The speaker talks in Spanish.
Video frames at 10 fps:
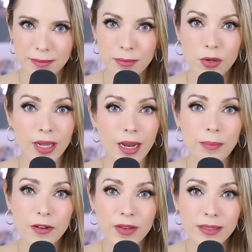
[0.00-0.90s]
porque la
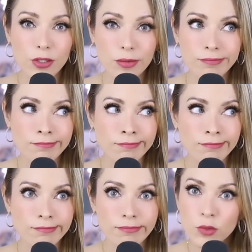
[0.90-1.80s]
perfección
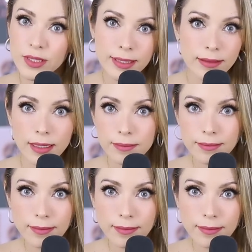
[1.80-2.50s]
no existe.